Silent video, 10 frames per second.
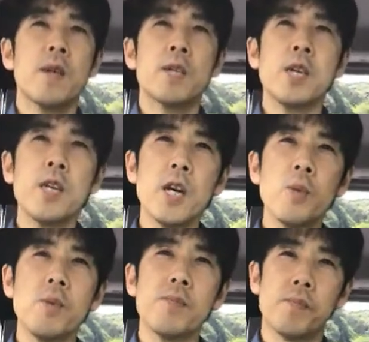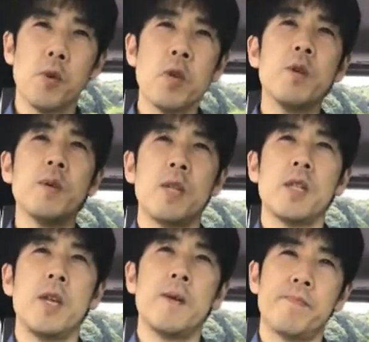最近あのお昼はです
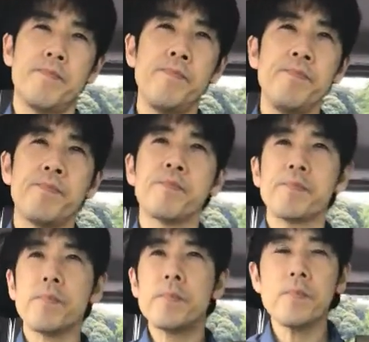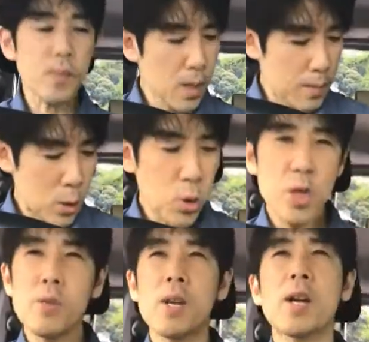ね味噌
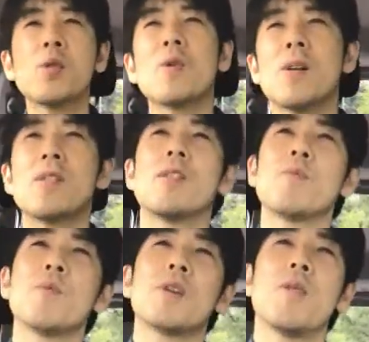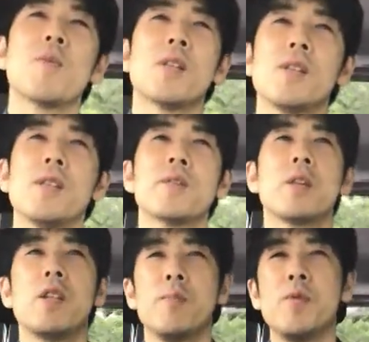汁だけとかっていう時が多かったんです
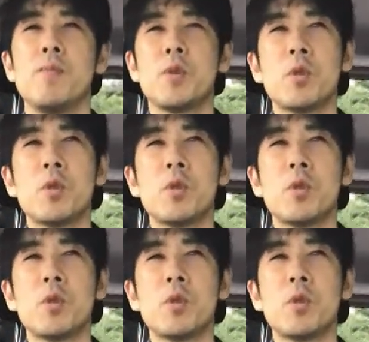けれども味